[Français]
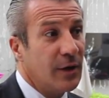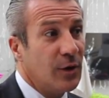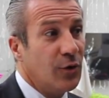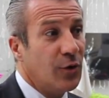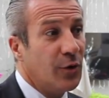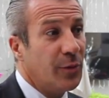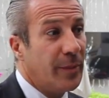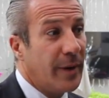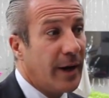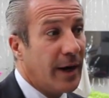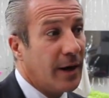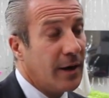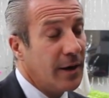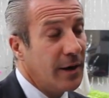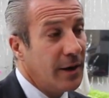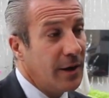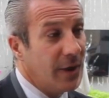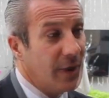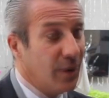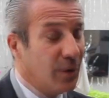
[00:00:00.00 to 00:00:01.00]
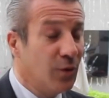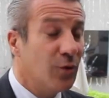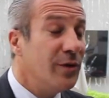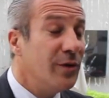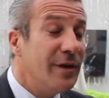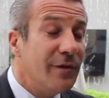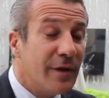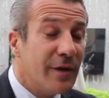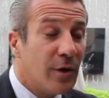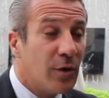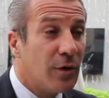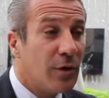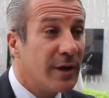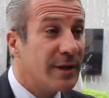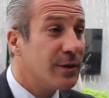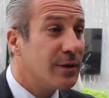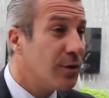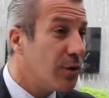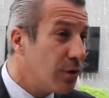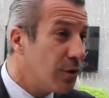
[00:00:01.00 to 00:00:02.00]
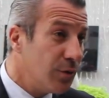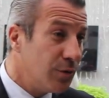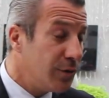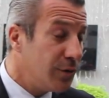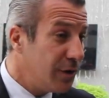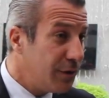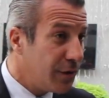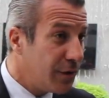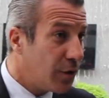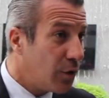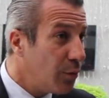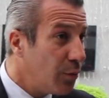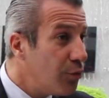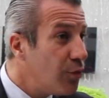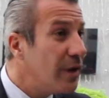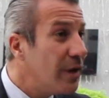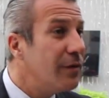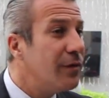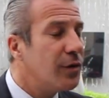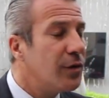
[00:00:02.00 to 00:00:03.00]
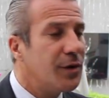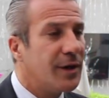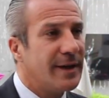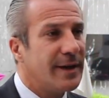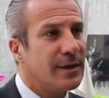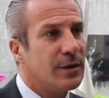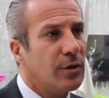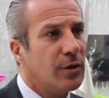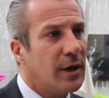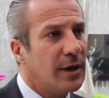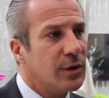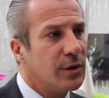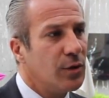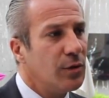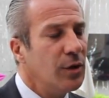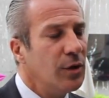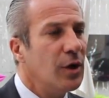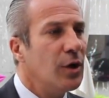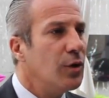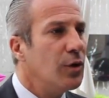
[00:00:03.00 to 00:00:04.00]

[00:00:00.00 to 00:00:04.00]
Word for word: de par nos différents restaurants, nos différents points de vente restauration.